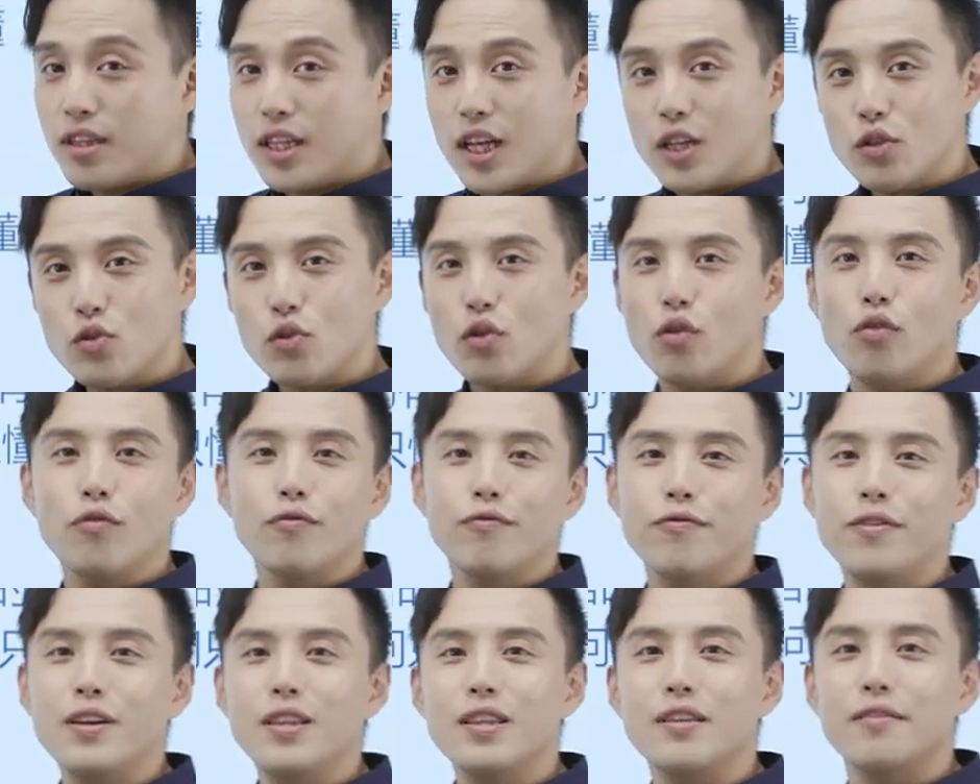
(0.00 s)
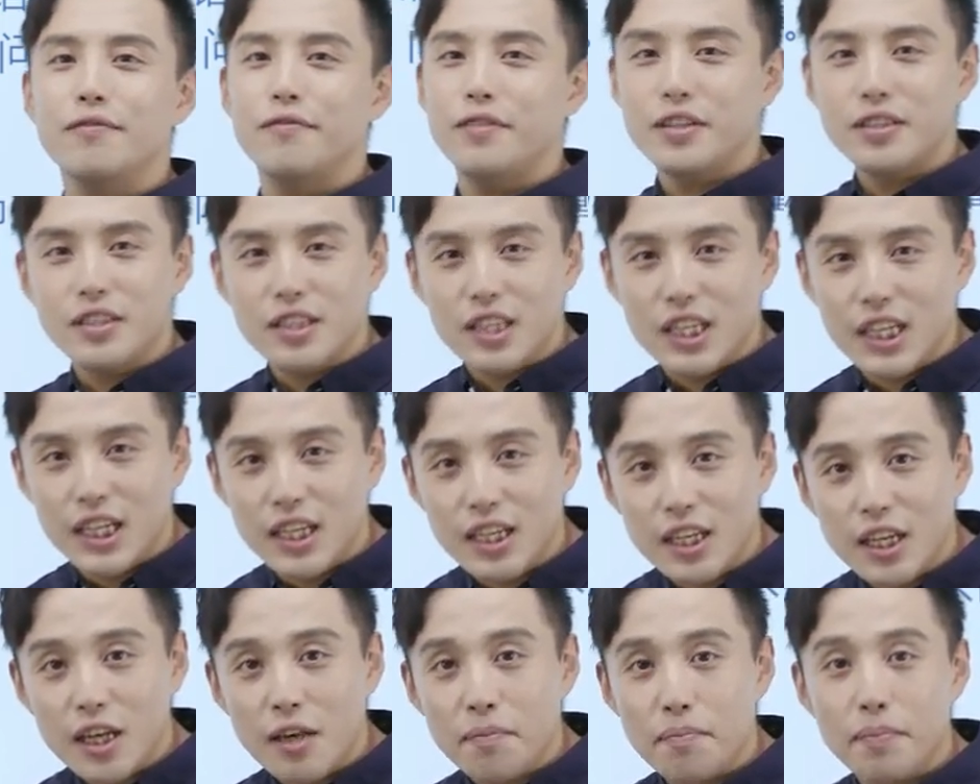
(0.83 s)
他最后问的问
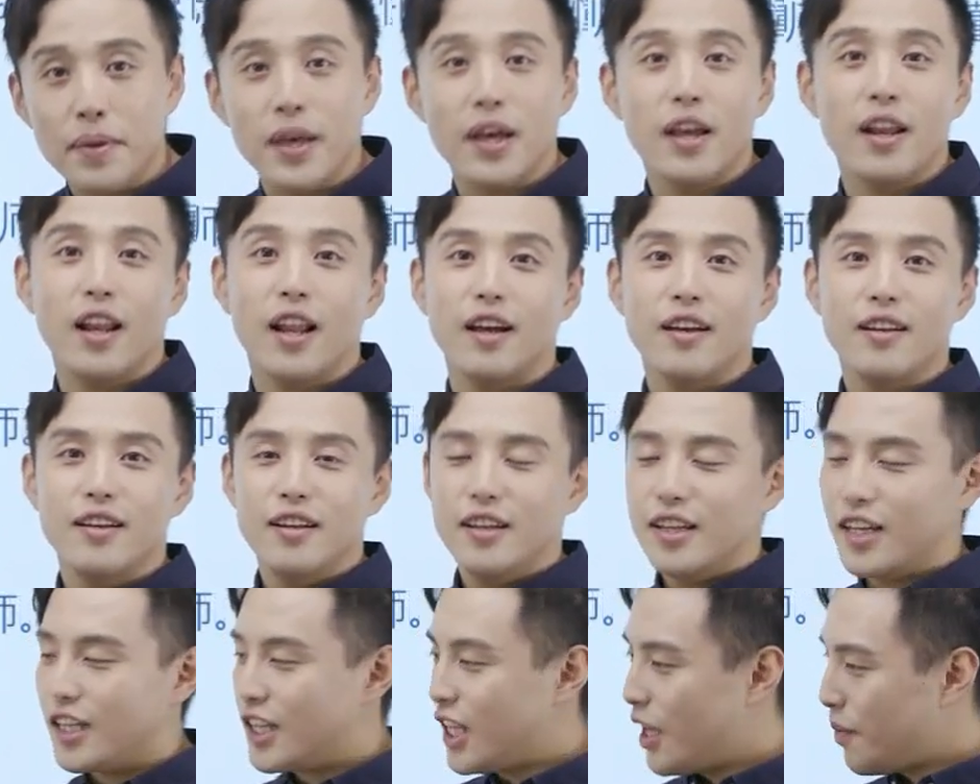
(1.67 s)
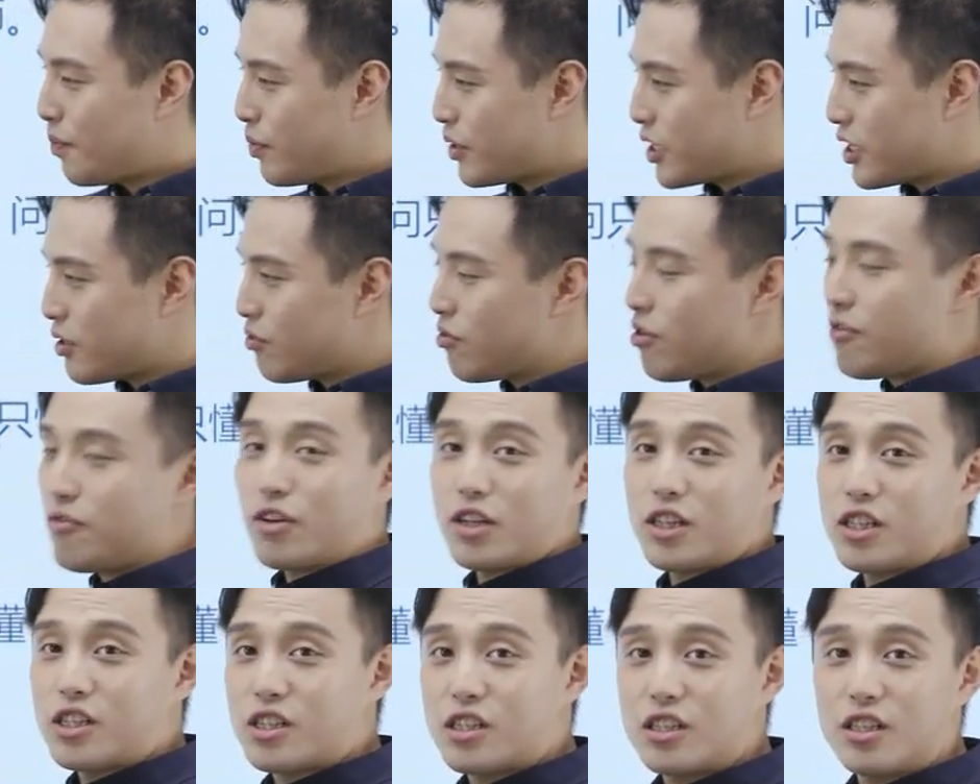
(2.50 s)
题也变了啊，他不是问我
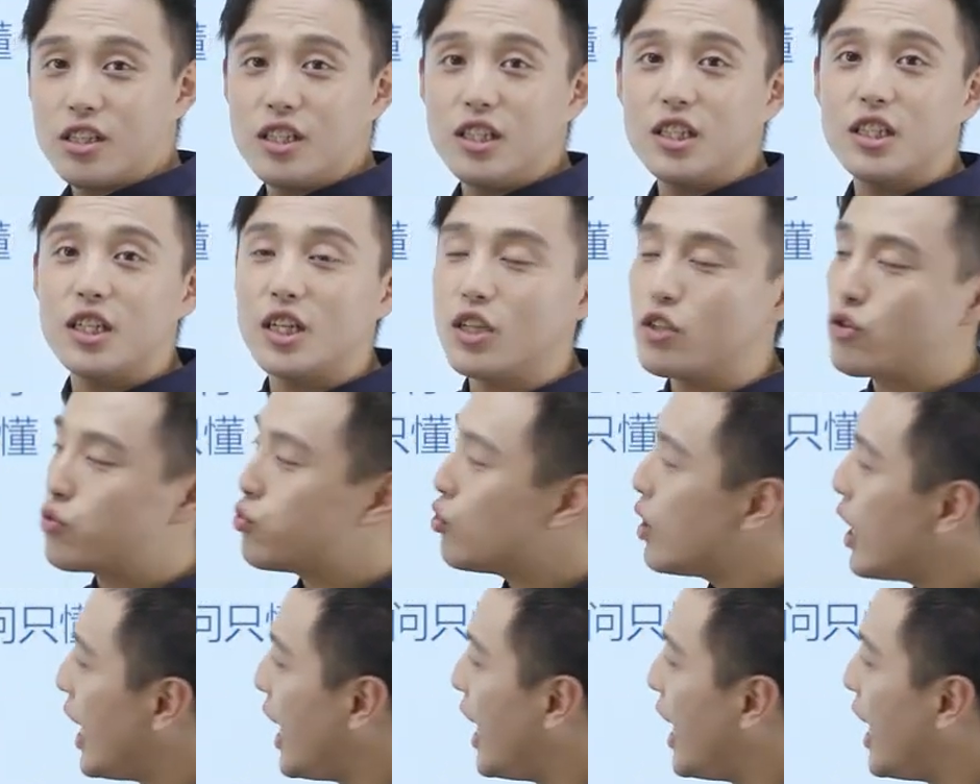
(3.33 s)
实际人数了